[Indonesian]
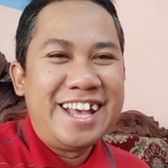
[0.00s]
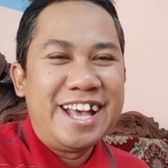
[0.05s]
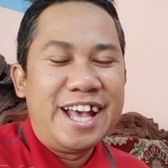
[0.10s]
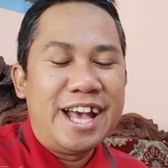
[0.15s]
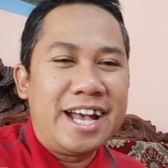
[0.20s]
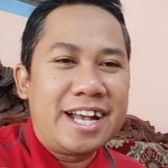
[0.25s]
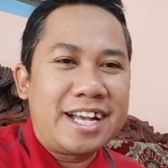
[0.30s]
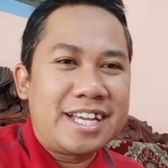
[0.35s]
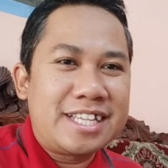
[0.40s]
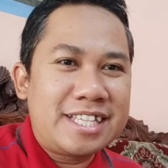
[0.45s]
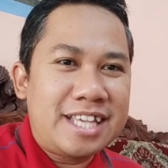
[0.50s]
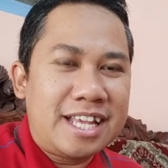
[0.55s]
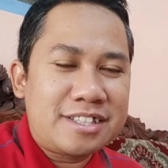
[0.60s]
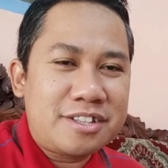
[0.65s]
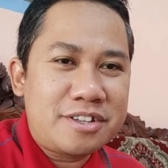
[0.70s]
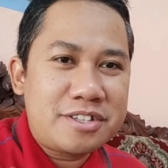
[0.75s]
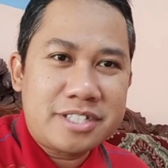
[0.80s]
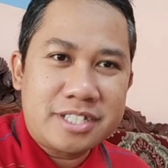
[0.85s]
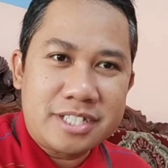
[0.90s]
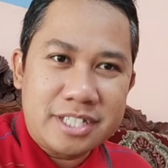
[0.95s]
akhirnya
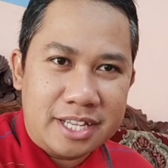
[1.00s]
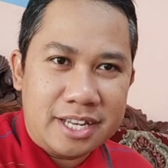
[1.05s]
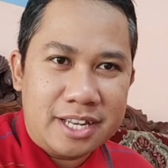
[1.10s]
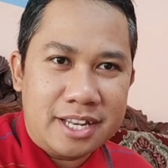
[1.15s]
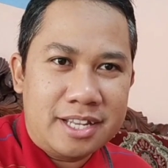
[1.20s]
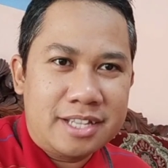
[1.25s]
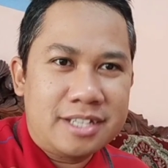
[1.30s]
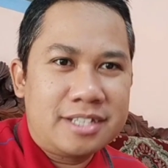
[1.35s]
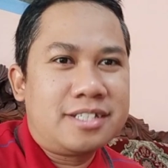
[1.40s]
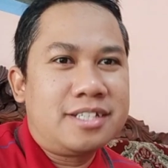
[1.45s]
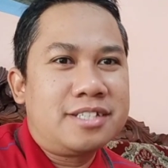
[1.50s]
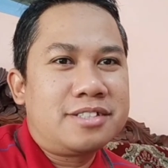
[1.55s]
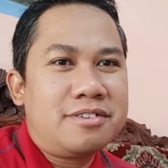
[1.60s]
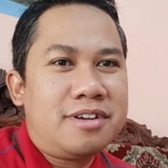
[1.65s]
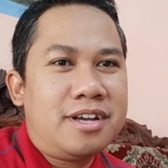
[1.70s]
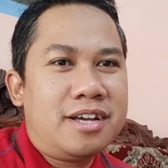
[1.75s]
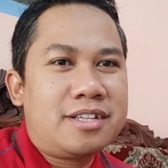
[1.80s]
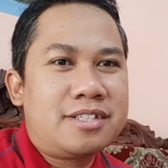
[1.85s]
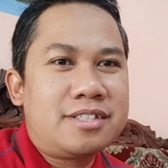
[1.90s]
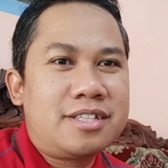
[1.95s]
terus deal gitu
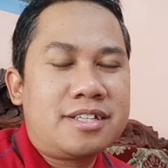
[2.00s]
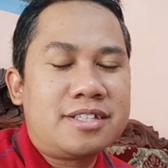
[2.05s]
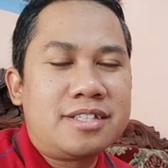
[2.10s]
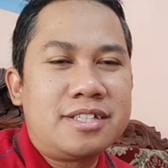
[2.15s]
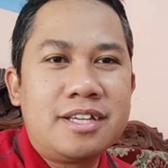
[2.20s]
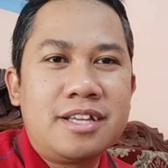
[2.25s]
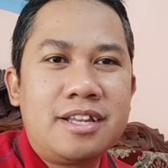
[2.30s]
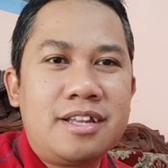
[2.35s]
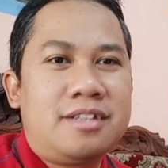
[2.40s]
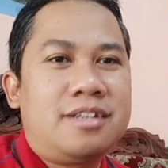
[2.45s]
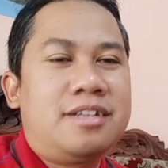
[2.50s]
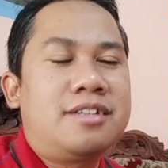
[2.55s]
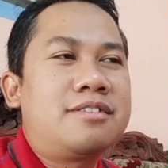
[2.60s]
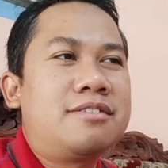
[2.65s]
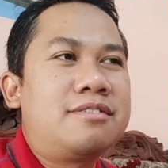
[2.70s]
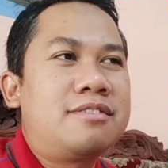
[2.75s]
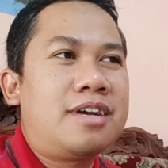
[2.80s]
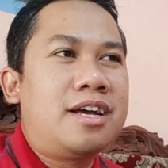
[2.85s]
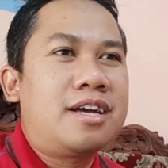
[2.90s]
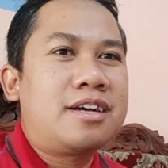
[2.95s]
akhirnya deal yaitu
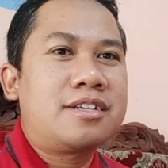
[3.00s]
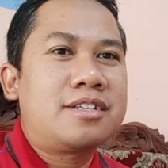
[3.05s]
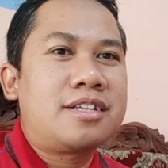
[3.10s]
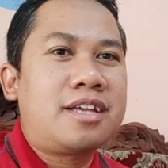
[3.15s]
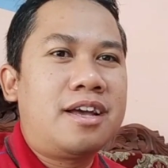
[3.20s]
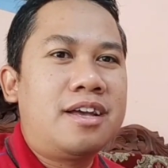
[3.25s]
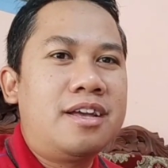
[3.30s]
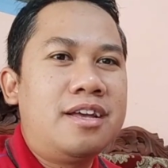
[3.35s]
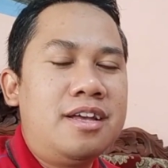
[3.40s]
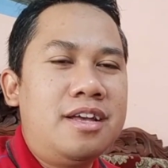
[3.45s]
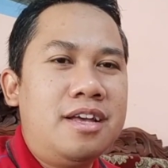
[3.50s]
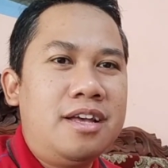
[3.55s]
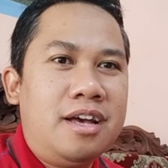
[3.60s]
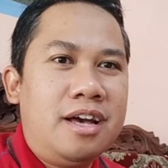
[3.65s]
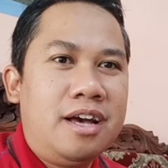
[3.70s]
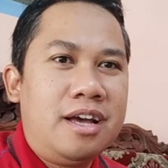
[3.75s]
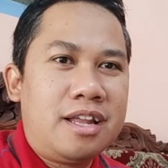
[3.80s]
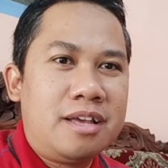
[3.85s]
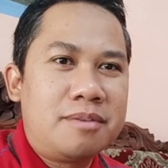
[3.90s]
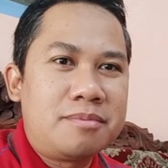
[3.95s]
akhirnya
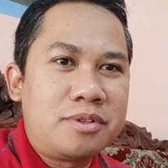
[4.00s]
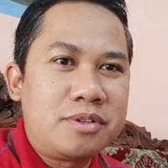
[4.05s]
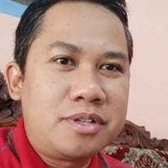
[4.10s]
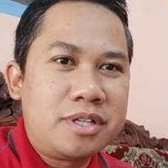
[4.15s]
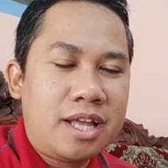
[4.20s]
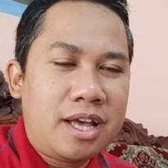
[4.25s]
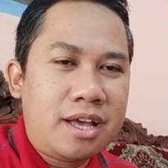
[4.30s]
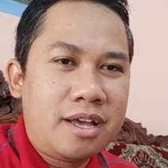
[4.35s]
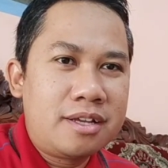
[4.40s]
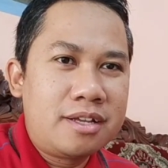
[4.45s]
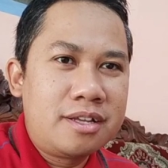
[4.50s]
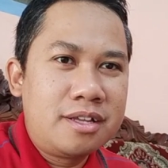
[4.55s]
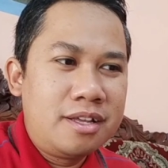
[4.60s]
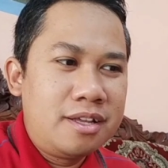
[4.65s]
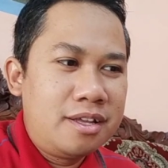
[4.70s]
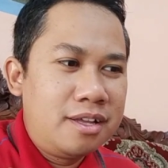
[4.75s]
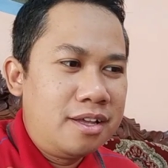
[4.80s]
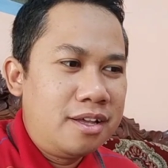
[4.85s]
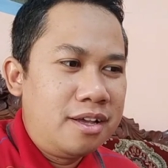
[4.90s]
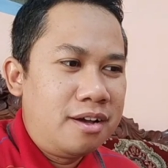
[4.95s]
alhamdulillah
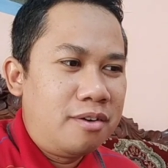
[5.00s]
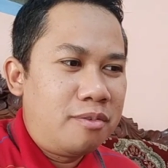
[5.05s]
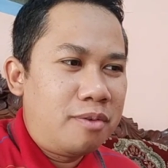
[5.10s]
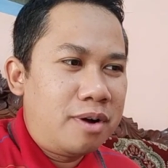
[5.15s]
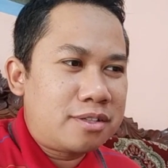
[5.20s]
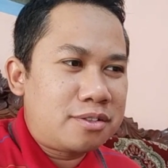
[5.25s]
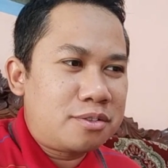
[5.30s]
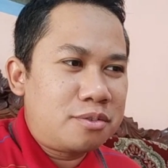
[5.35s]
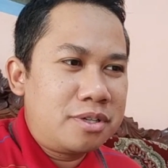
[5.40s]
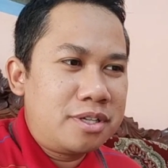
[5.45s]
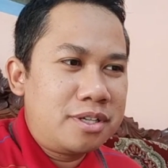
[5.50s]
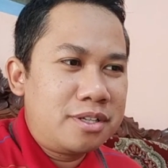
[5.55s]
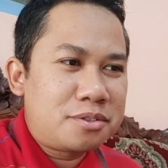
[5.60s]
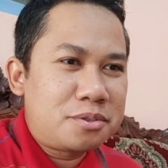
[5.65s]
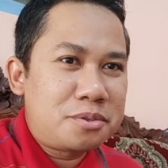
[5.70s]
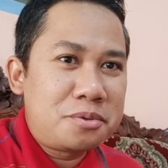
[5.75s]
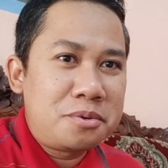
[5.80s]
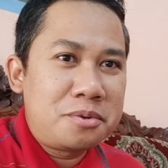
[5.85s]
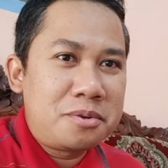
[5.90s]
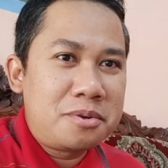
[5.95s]
waktu
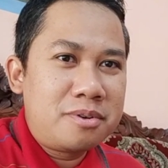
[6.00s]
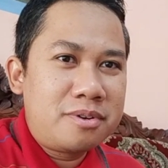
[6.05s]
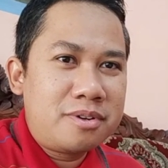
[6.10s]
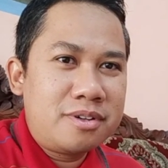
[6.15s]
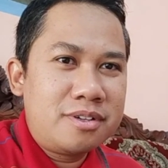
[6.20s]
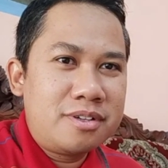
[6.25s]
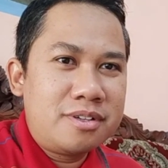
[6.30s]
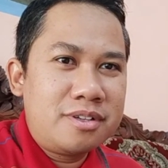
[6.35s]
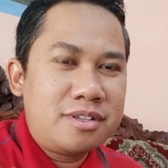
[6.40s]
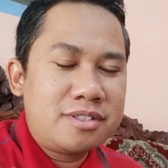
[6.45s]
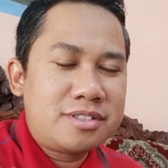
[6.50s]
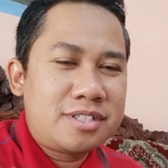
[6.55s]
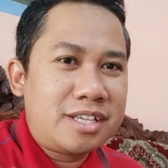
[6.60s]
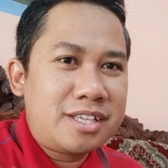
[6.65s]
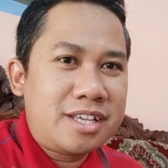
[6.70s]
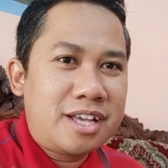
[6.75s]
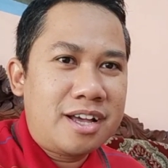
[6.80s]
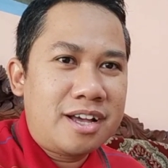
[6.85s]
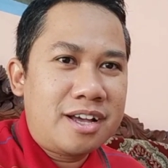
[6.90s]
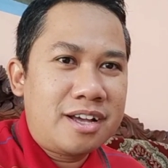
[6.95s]
itu
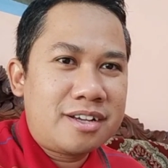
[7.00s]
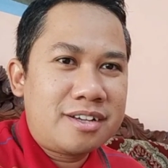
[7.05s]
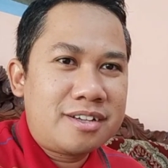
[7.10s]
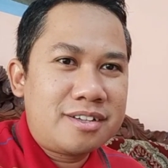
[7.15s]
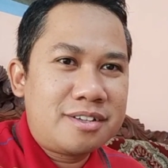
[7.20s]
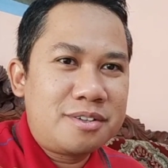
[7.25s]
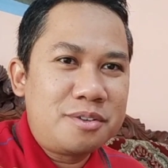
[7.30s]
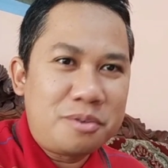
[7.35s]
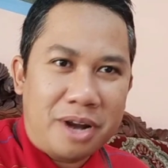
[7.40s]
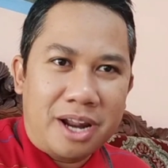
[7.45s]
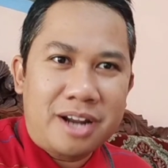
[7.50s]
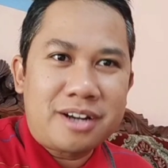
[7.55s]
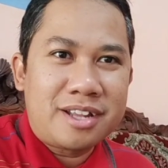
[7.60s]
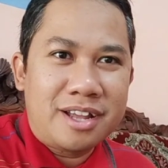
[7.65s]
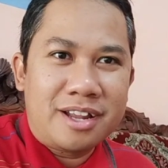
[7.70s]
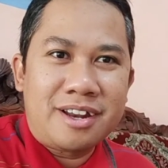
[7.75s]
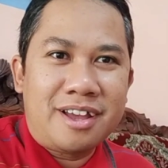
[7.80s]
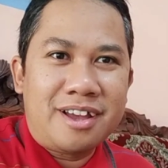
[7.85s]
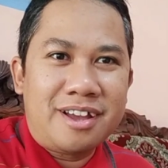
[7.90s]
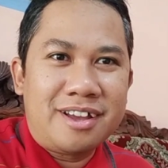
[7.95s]
saya kurang
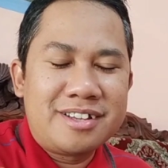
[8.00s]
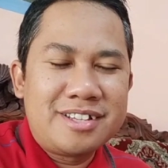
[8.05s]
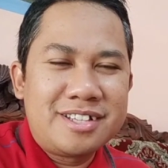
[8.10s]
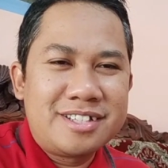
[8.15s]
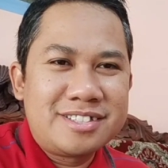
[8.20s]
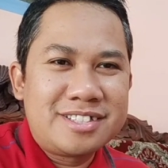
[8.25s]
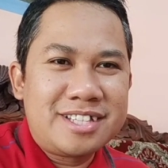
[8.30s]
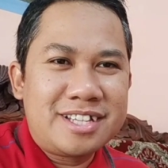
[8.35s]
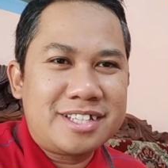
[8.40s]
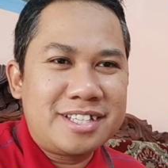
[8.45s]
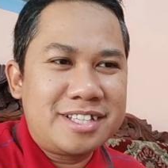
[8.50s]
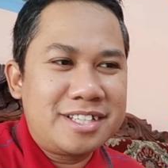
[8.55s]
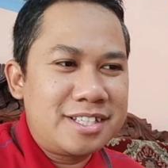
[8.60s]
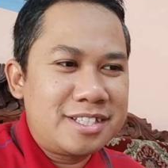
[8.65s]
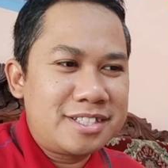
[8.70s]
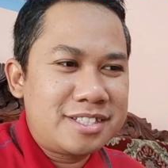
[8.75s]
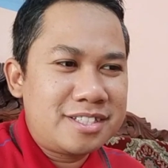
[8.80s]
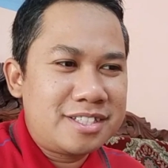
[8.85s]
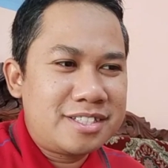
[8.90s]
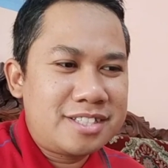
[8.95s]
dana jadi
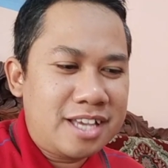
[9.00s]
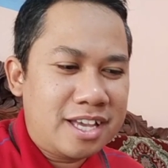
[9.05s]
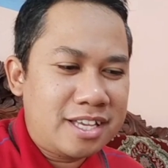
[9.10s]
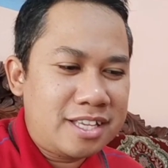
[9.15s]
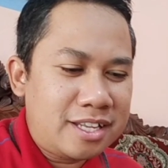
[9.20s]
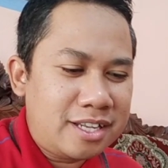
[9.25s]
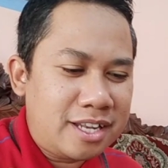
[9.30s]
saya